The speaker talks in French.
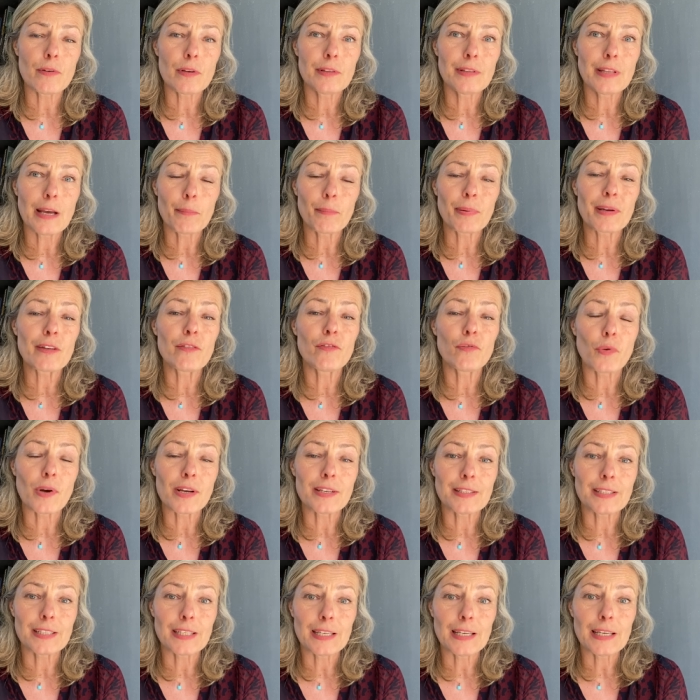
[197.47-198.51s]

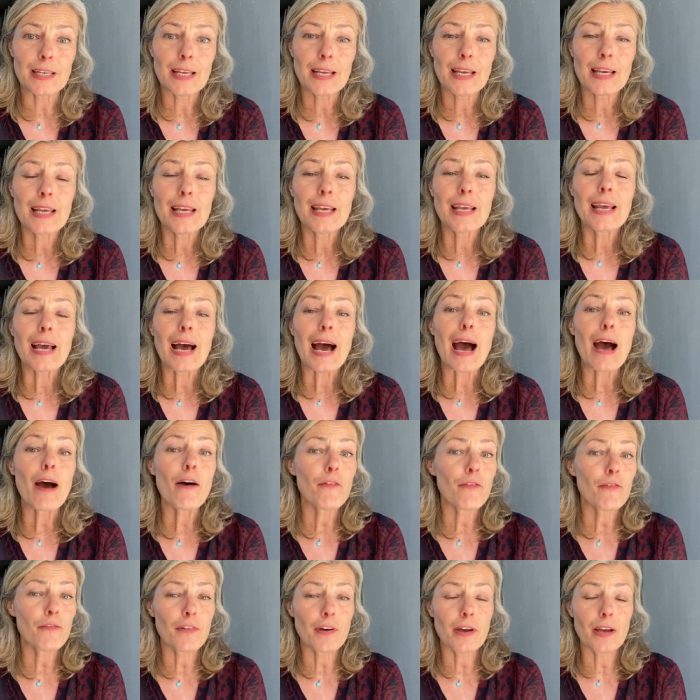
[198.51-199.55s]
d'apprivoiser,
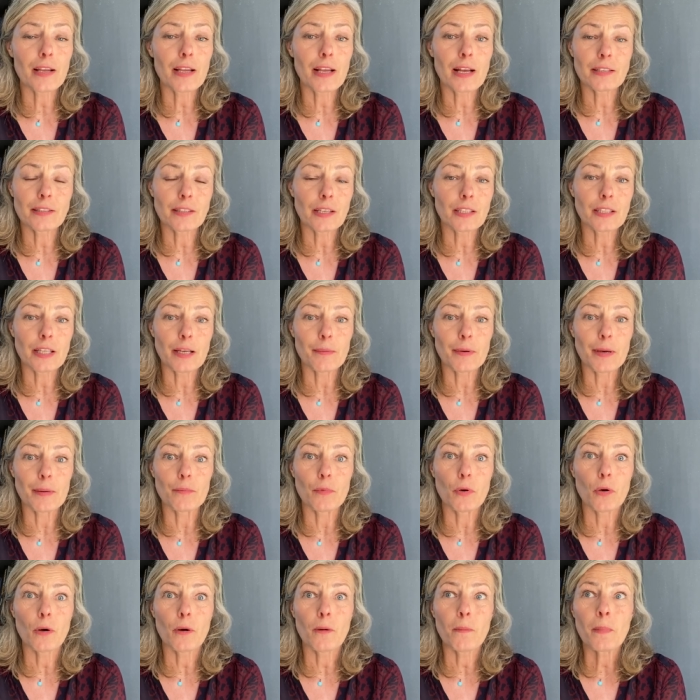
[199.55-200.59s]
afin qu'à un certain
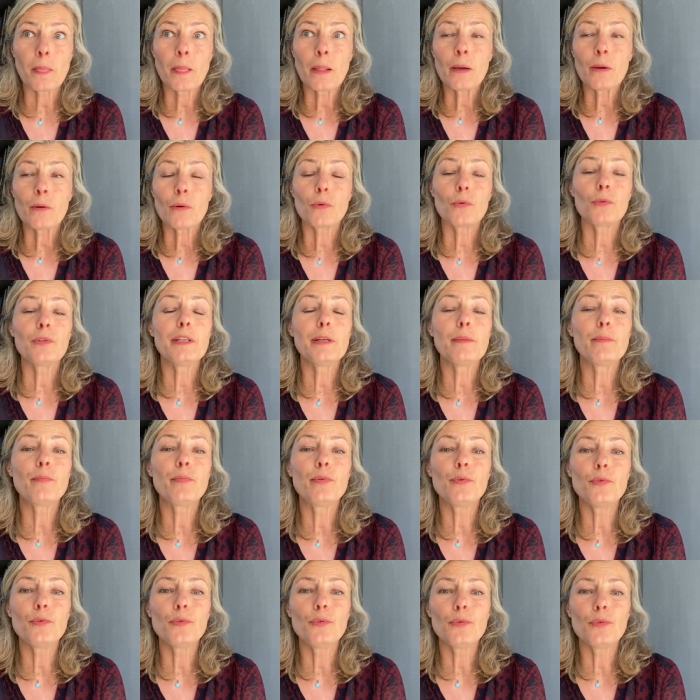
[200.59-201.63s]
moment, on n'ait
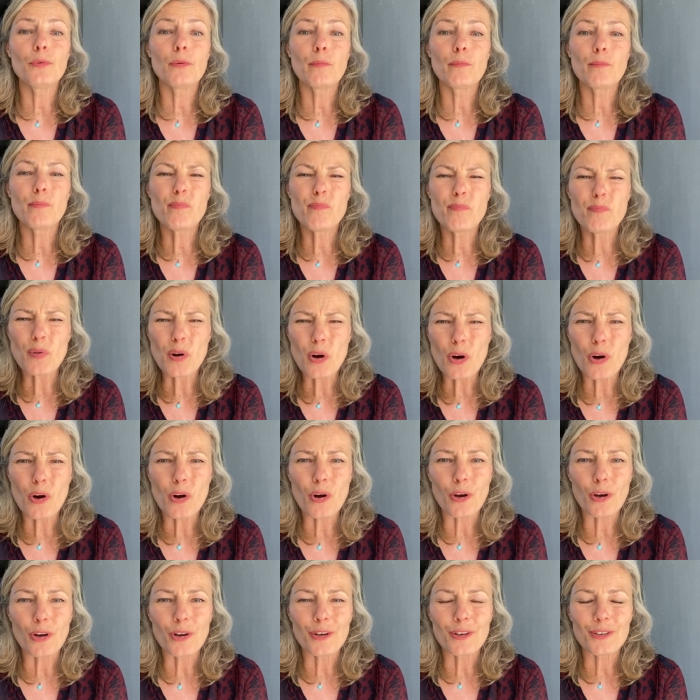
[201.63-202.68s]
plus
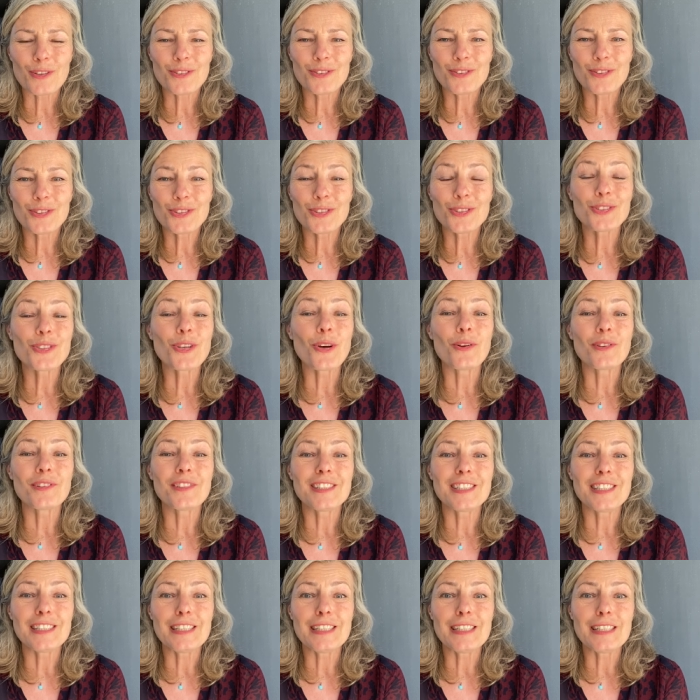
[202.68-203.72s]
peur de
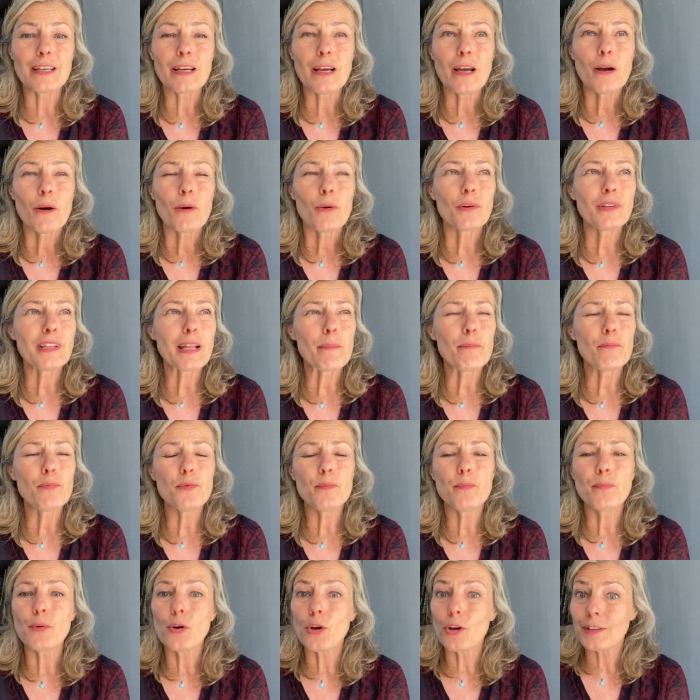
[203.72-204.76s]
sentir, on n'a
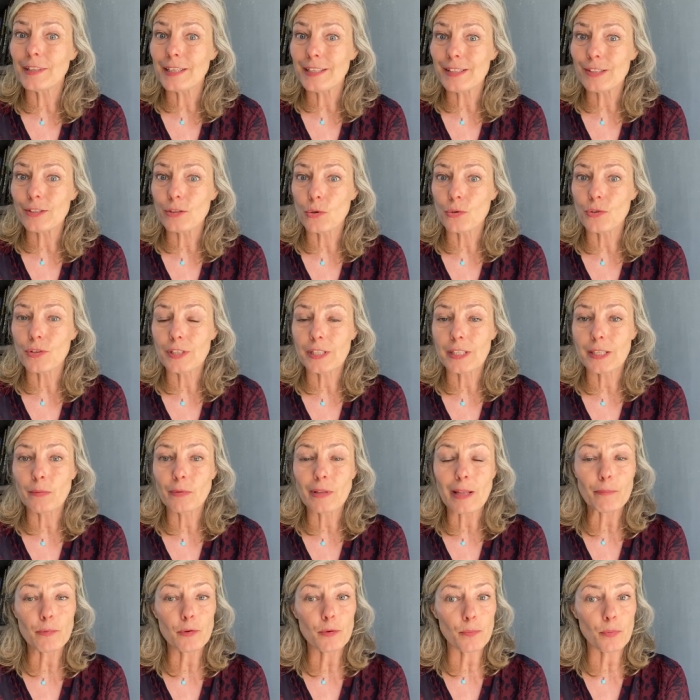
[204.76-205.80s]
plus peur d'être sensible,
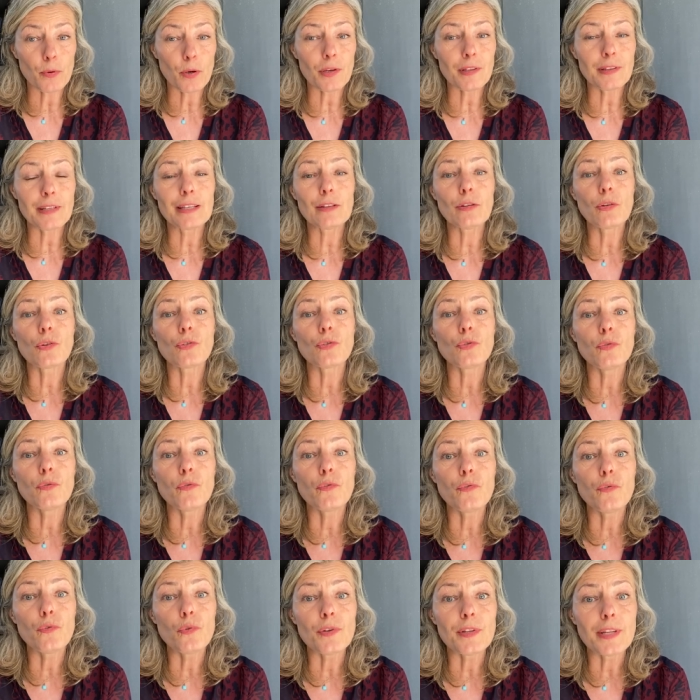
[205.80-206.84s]
on n'a plus peur d'être dans une
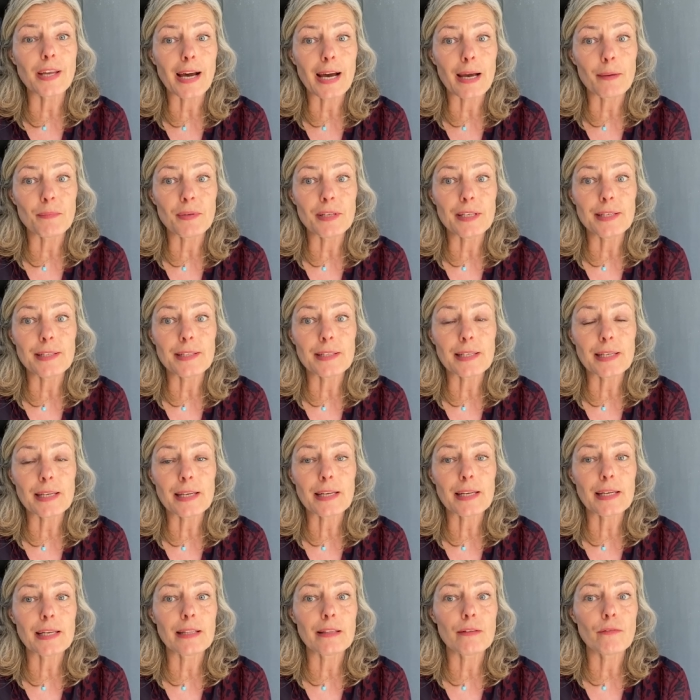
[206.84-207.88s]

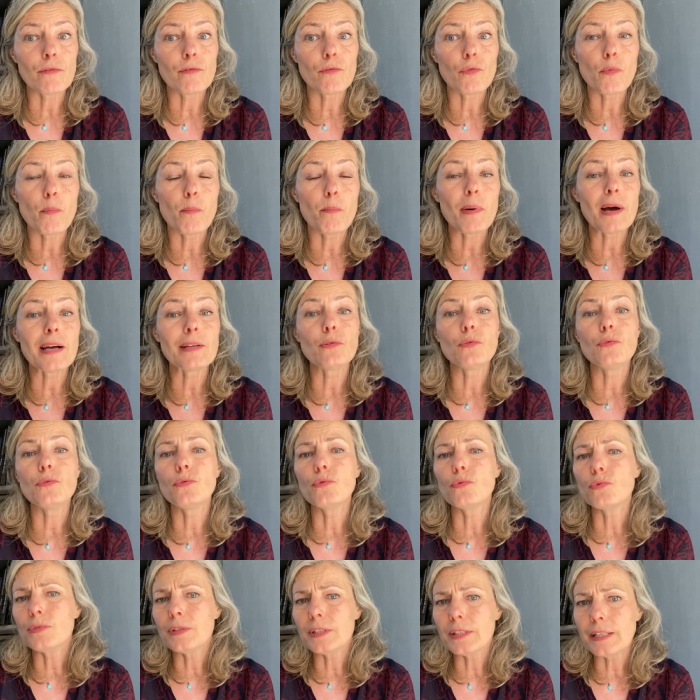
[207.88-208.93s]
vulnérabilité qui ne veut pas du
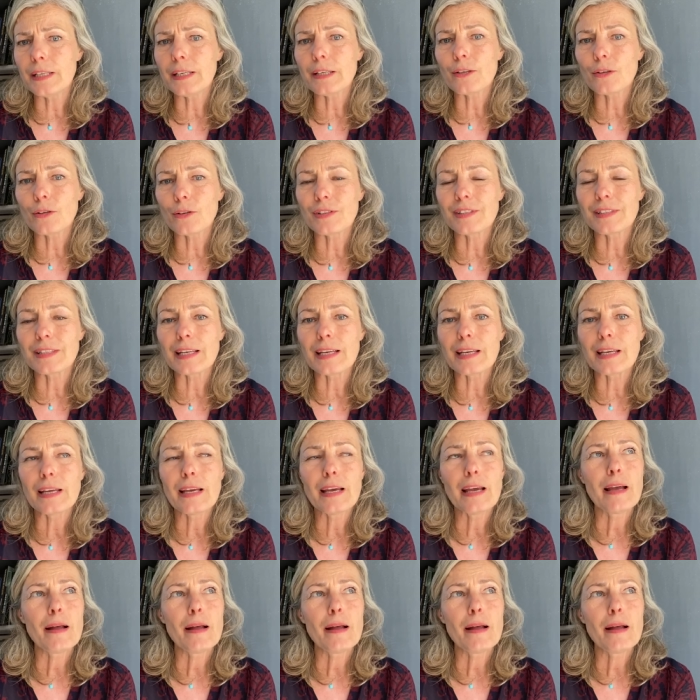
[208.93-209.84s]
tout dire que c'est